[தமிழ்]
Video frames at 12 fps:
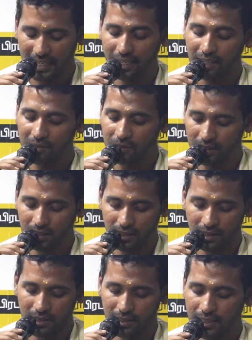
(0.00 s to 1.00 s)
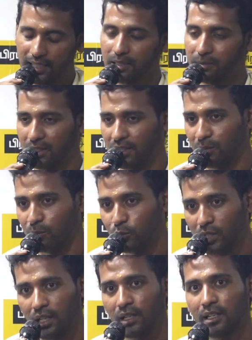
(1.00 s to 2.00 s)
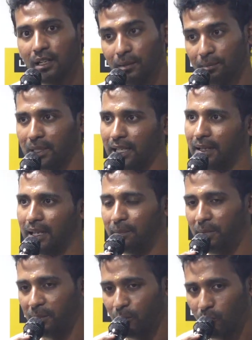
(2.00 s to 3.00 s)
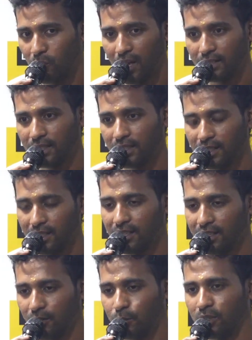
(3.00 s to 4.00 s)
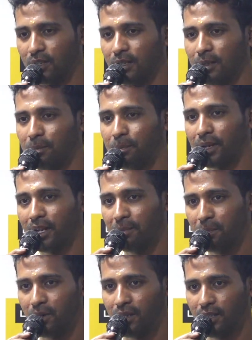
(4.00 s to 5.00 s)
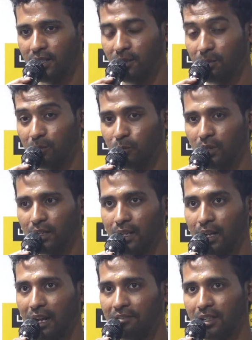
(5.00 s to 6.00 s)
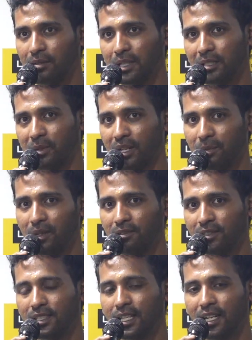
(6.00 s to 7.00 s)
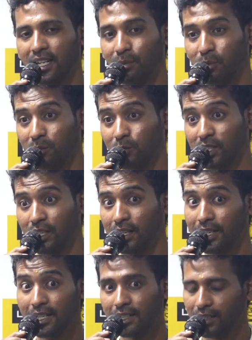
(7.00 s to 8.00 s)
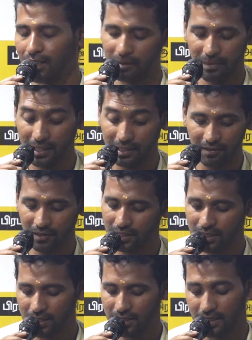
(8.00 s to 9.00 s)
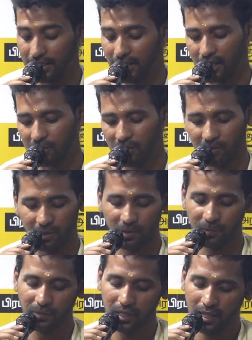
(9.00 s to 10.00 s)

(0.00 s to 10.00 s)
எனக்கு வந்து நரசிம்மனன் முதல் எப்பயுமே ஒரு வாசகனுக்கு ஒரு படைப்பாளனின் அவன் அந்த படைப்பாளன் வந்து தன்னை எப்போ முதல்ல ஈர்த்தான் அப்படின்றது வந்து ஞாபகம் இருக்கும்